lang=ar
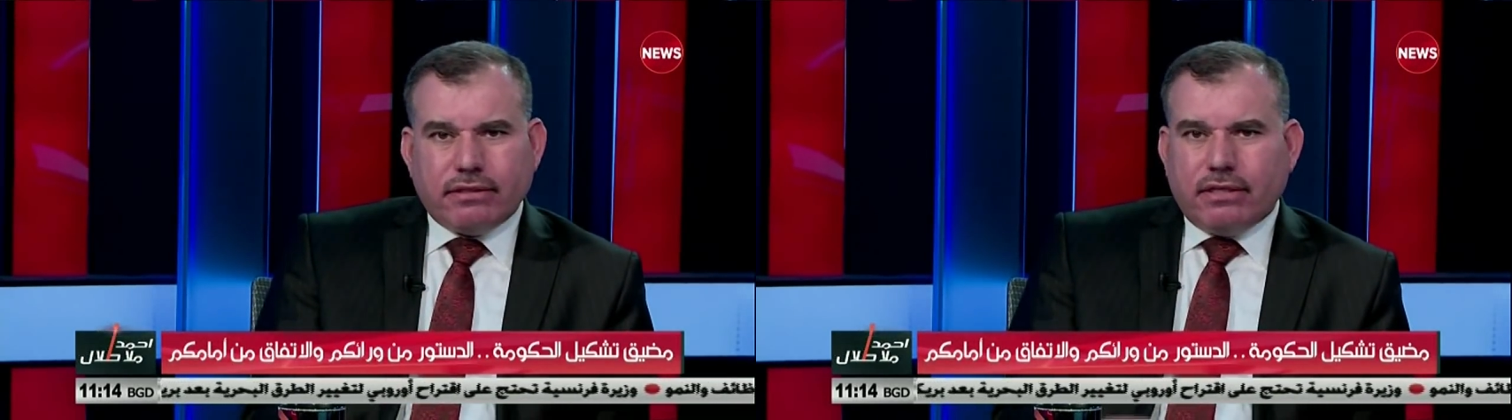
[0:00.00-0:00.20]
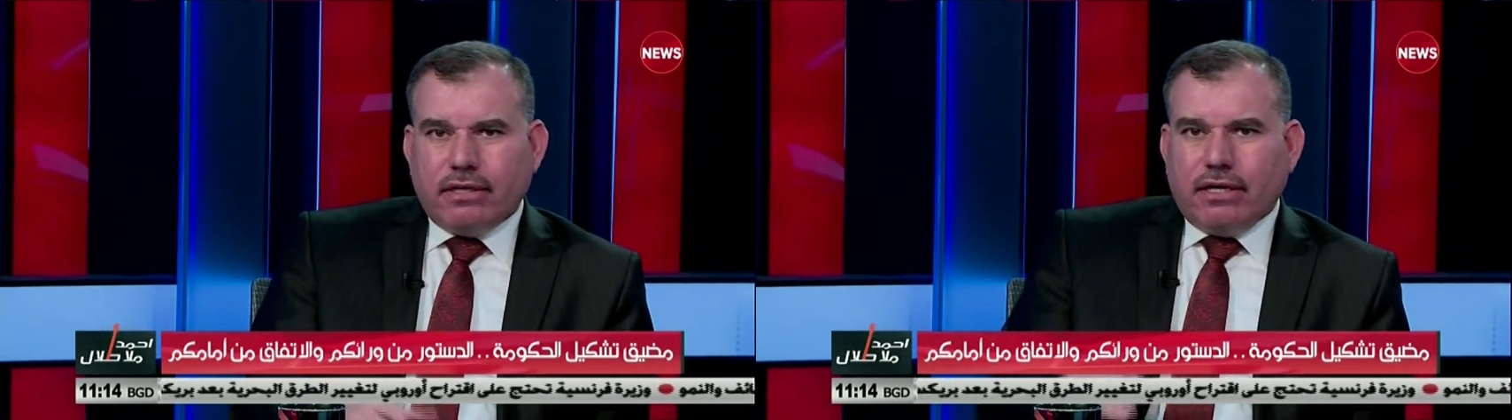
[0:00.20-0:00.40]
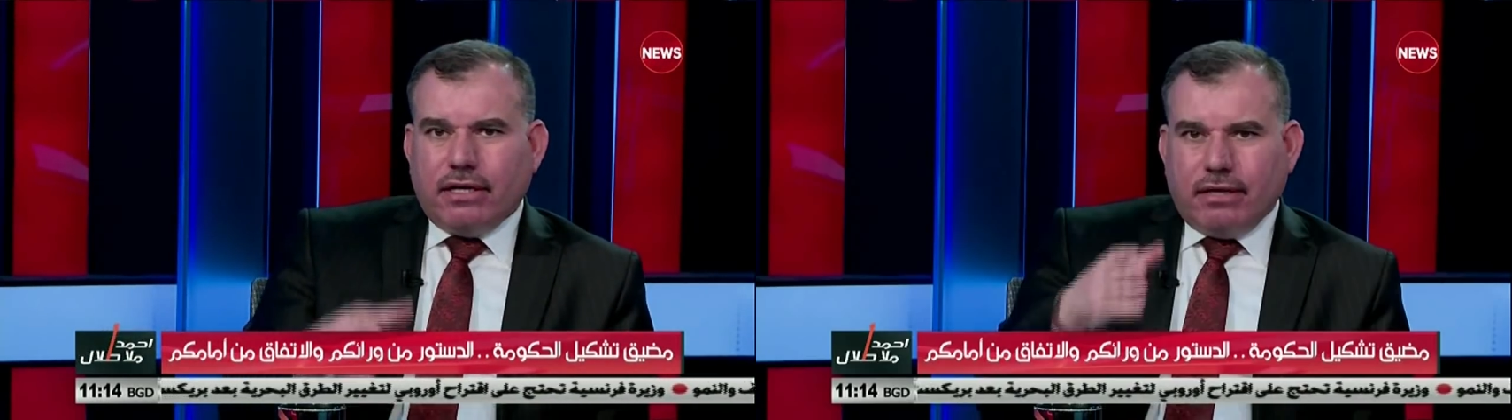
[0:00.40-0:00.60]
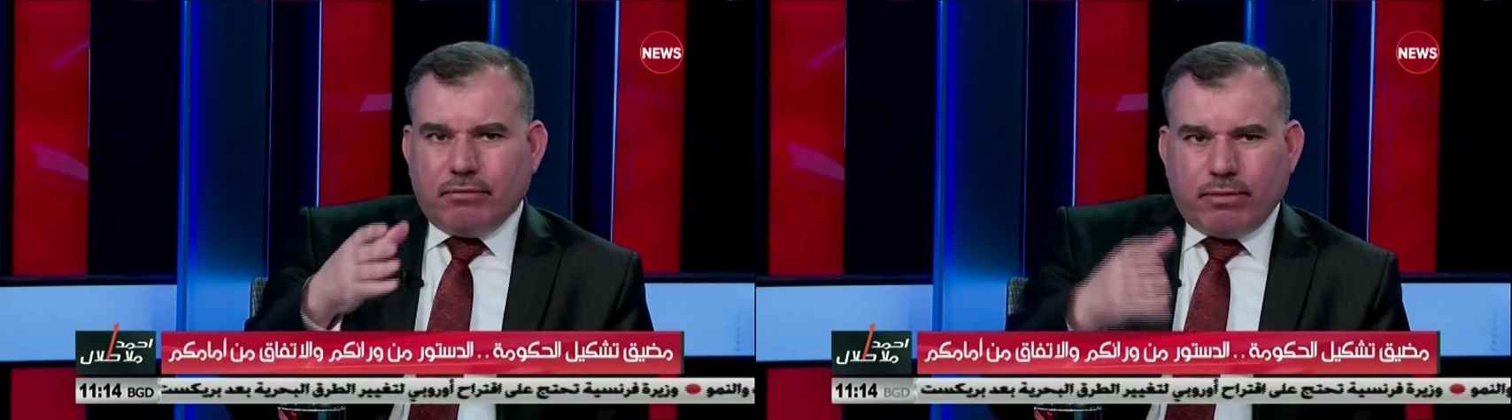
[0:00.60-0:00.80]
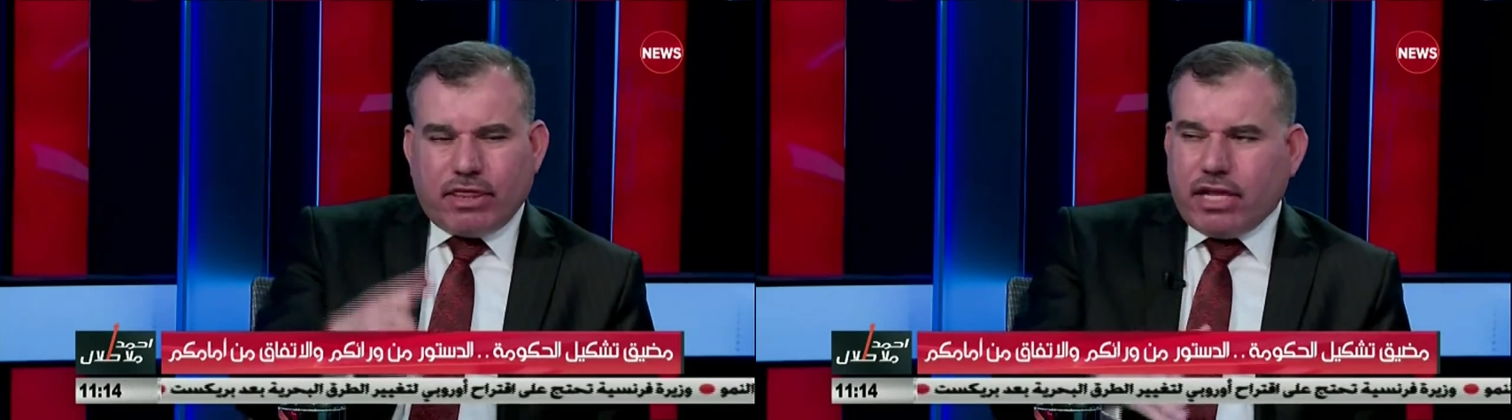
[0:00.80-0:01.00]
آه،
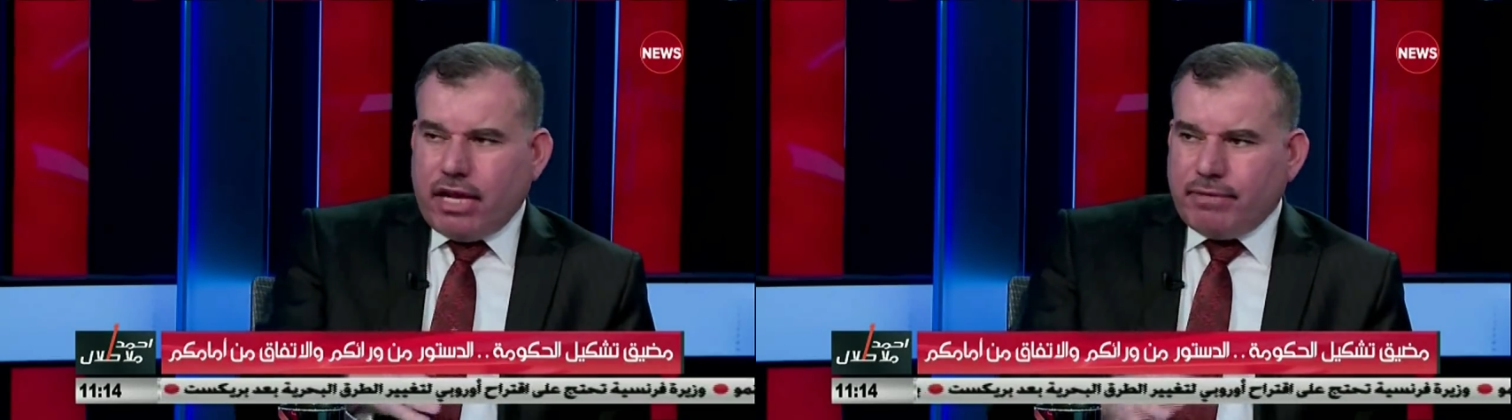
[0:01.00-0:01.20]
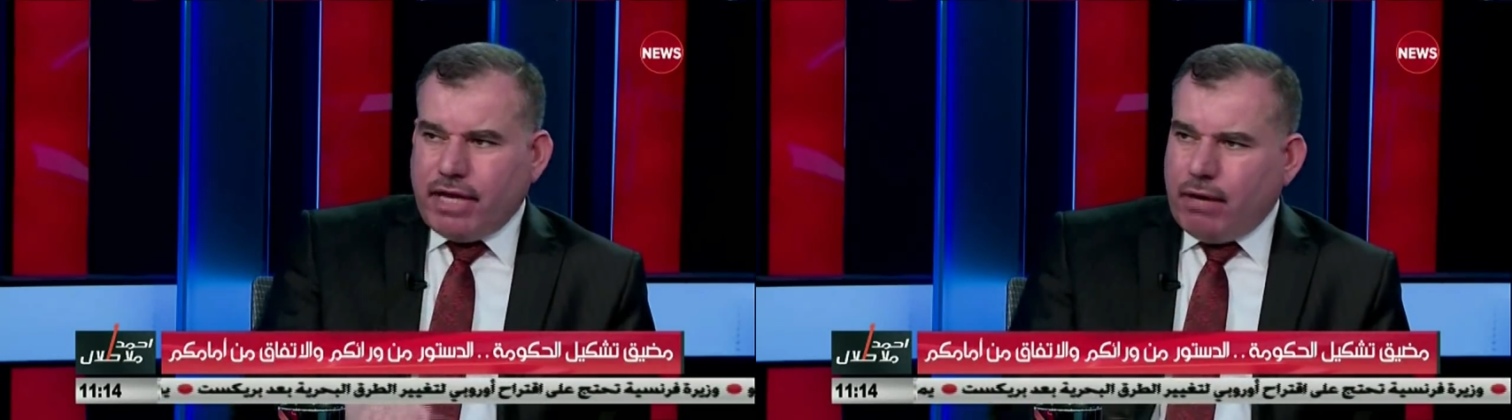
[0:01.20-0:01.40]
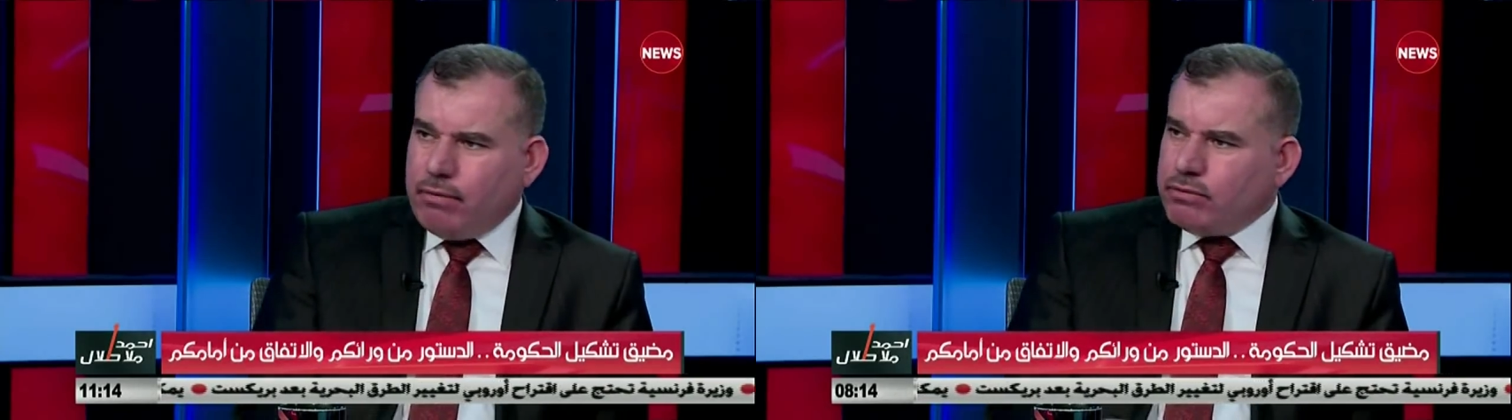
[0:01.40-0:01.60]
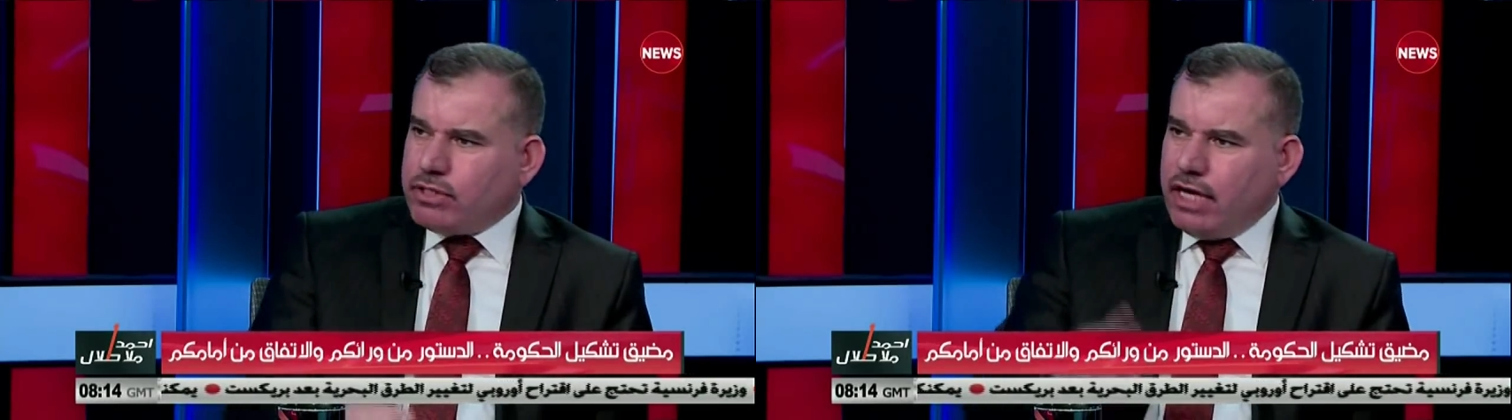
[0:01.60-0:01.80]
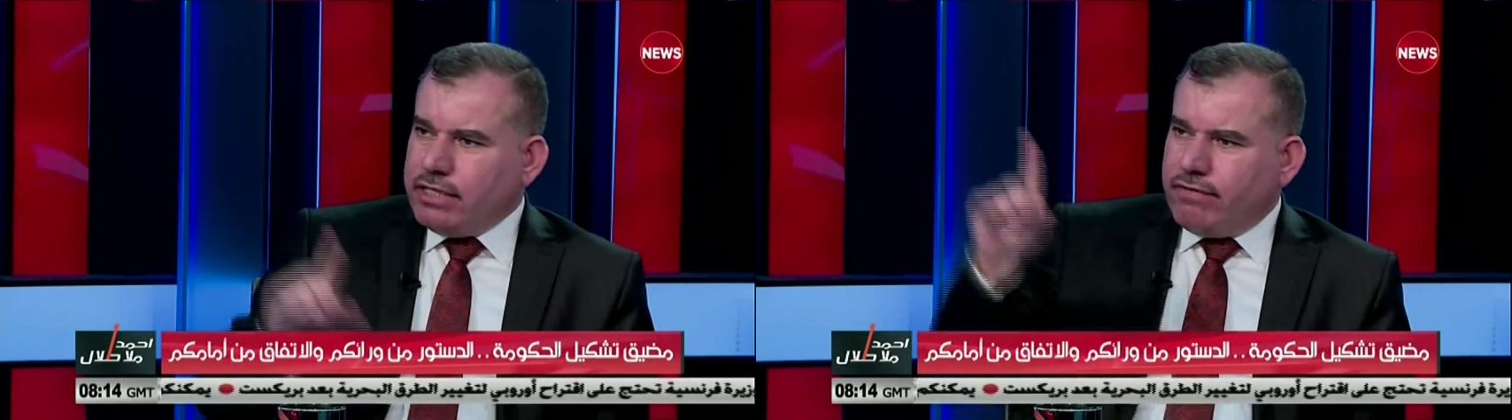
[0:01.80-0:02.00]
ممثل الامين العام
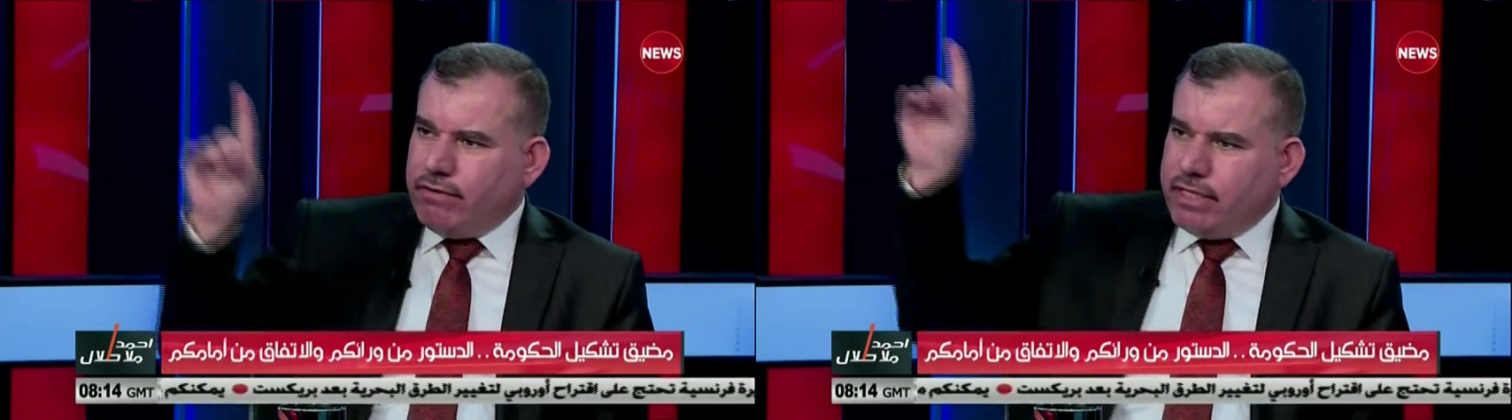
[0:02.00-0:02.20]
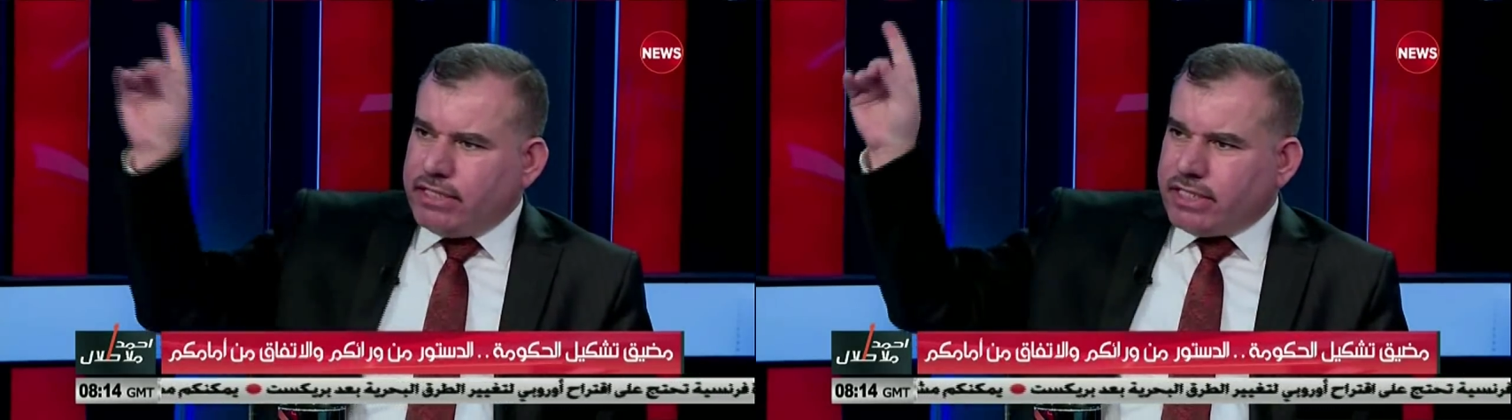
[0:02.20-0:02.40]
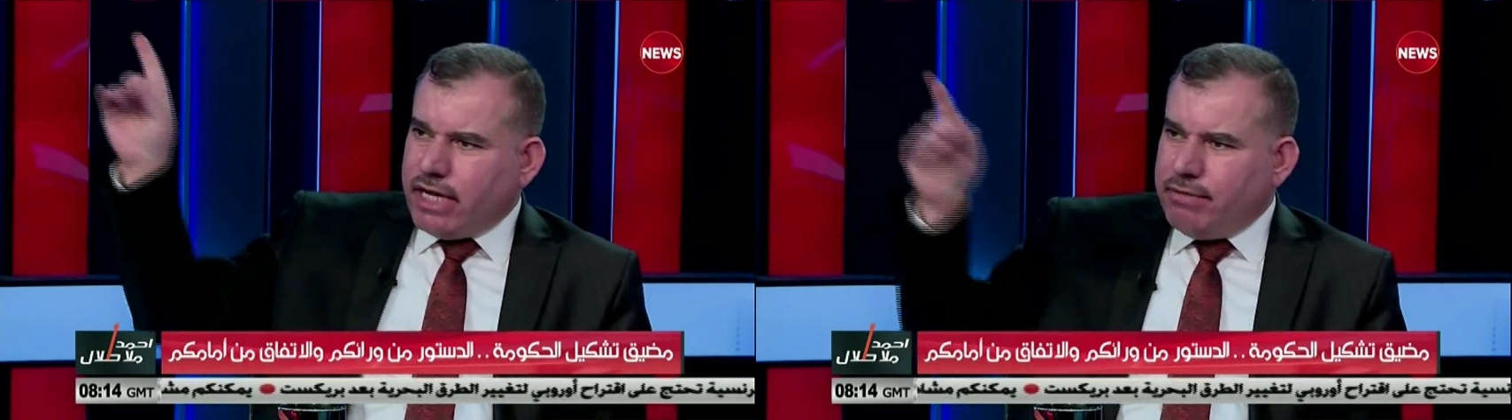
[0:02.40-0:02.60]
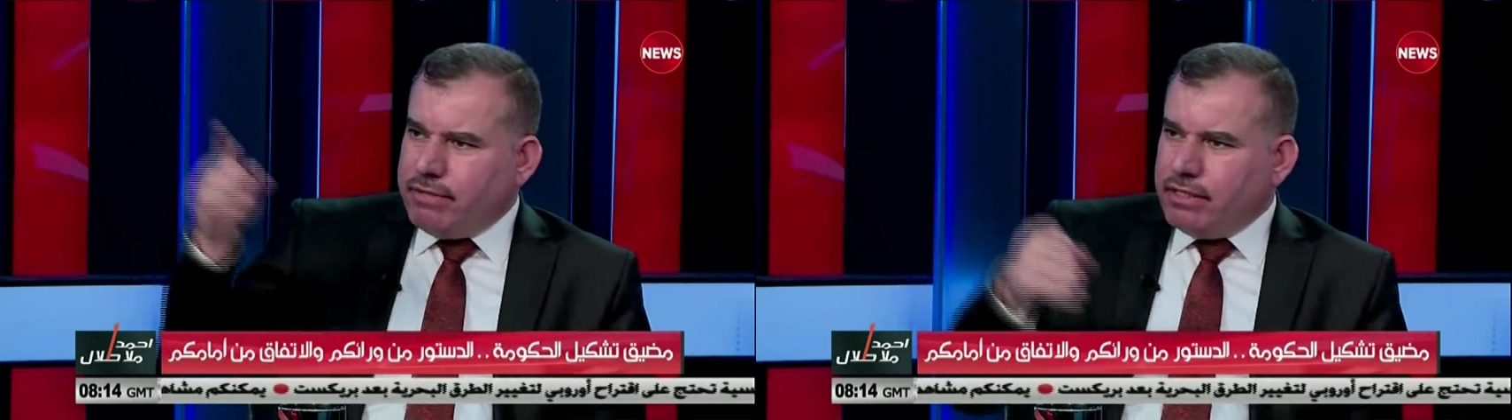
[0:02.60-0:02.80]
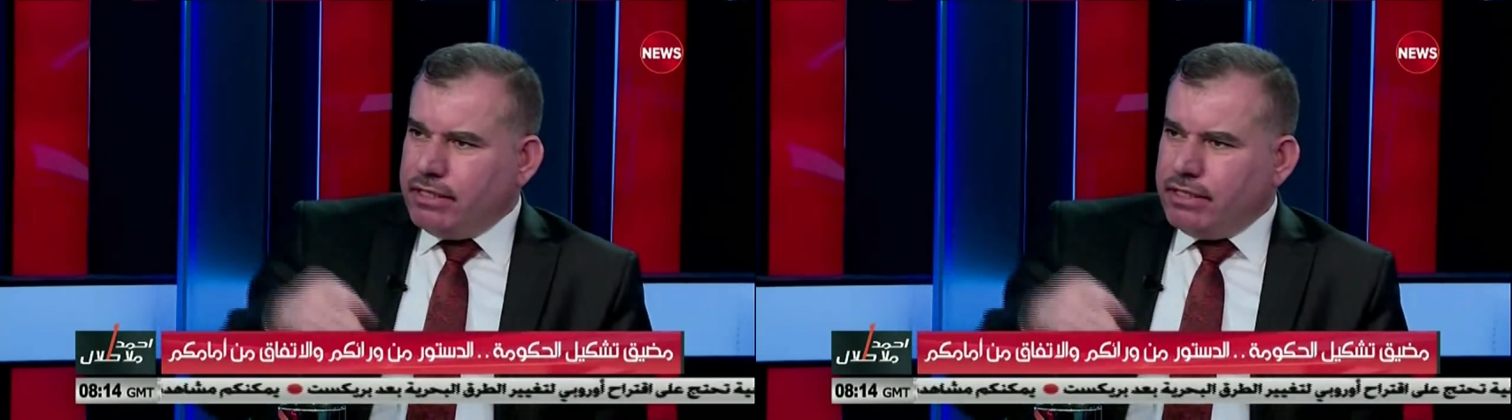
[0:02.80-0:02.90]
المتحده في مجلس الامن